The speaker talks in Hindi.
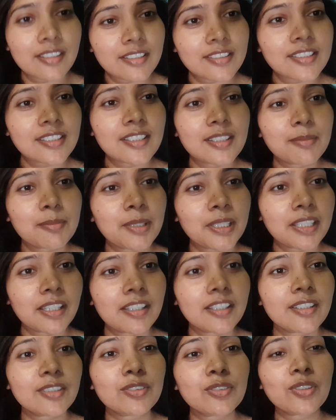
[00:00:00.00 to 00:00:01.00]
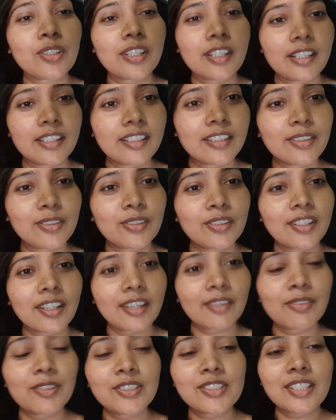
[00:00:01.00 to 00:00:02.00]
इंटरेस्टिंग बनाने का जो क्रेडिट होता
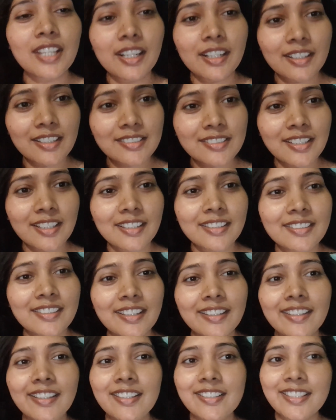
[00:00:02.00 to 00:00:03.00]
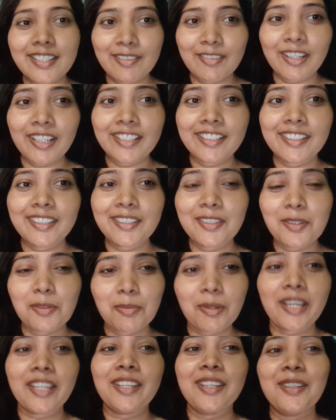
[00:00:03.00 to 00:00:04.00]
है वो सारा का सारा जाता है शिवानी
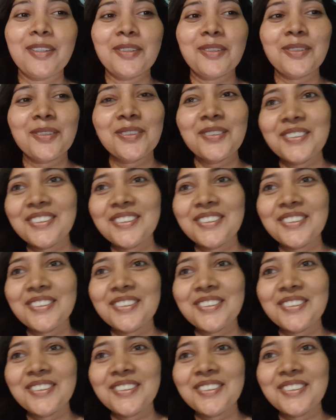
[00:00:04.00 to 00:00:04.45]
कुमारी को